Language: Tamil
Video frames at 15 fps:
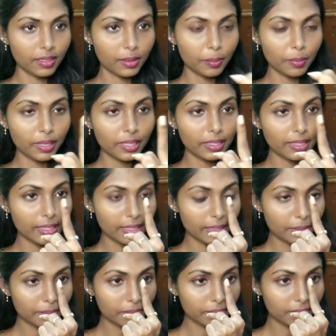பக்கத்தில்
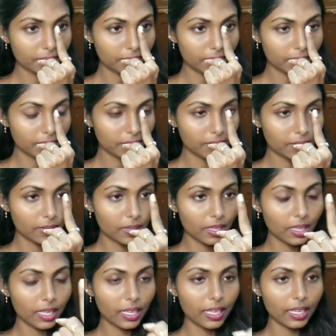
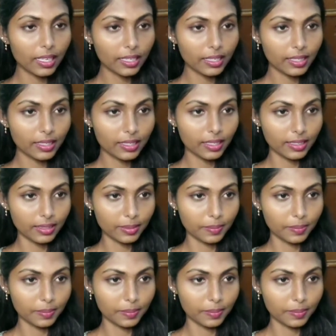அண்ட் இது